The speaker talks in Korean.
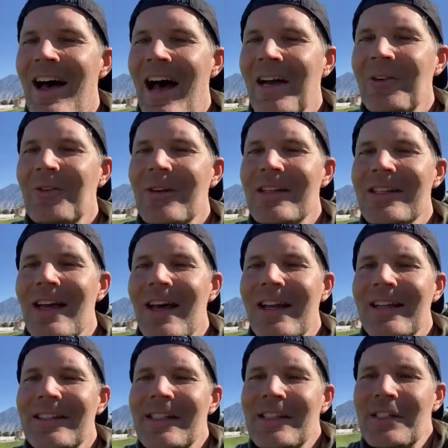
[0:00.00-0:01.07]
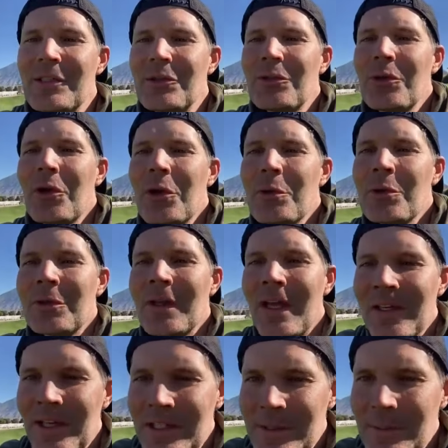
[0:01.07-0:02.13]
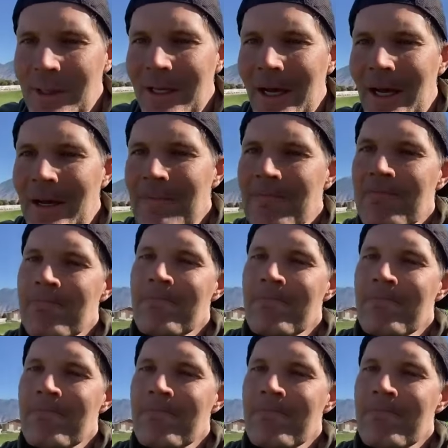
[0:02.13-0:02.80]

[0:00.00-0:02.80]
한국에 서하는제 친구 여러분 안녕하십니까